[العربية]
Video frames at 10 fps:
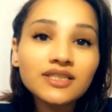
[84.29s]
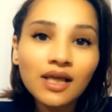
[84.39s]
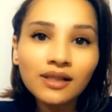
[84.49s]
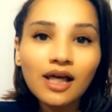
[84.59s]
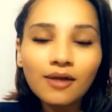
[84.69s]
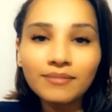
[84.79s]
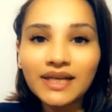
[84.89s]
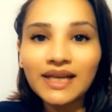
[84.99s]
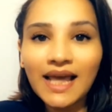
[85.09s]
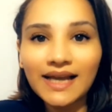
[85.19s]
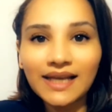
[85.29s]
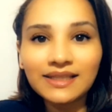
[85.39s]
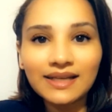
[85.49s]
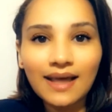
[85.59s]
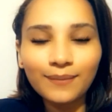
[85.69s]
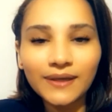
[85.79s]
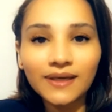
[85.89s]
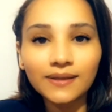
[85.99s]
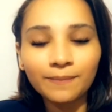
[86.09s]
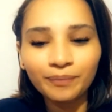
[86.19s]
تصلح من الحاجات اللي
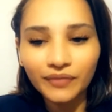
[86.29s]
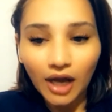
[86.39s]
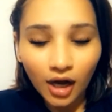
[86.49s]
قبل كده